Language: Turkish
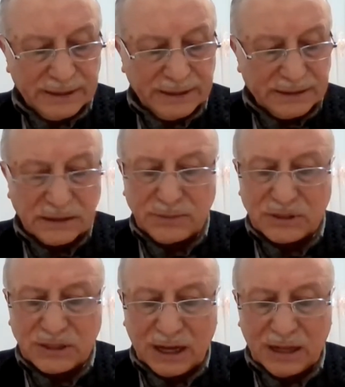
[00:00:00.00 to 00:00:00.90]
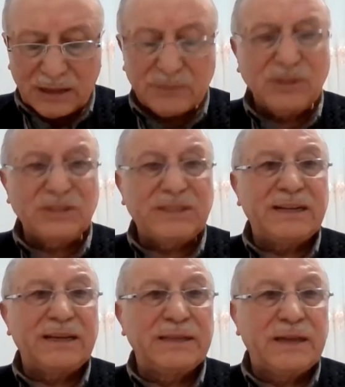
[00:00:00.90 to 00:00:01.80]
Şimdi biz kaldığımız
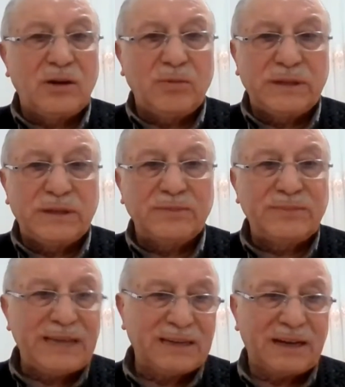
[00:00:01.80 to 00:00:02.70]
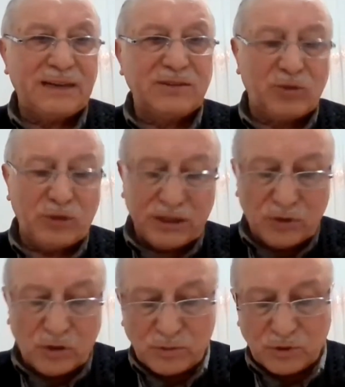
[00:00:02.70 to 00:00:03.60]
yerden devam edelim. Tekrar oraya
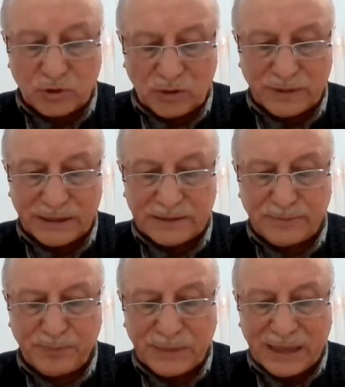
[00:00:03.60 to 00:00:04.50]
dönmüş olmayalım.